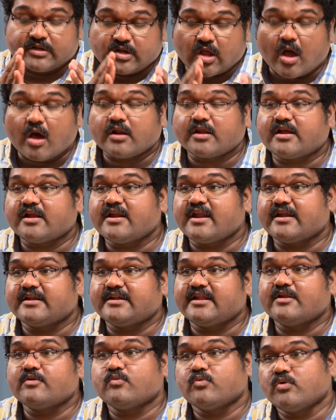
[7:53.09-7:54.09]
டார்க்
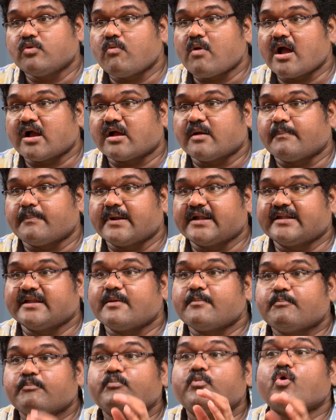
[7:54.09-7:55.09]
நெட்டில் உருவாக்கப்பட்ட
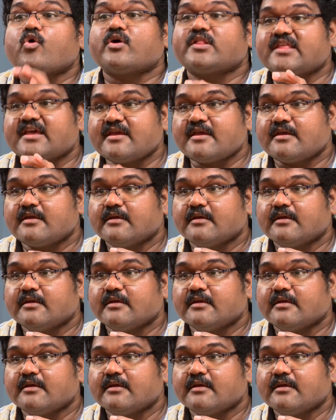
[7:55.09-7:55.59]
போதை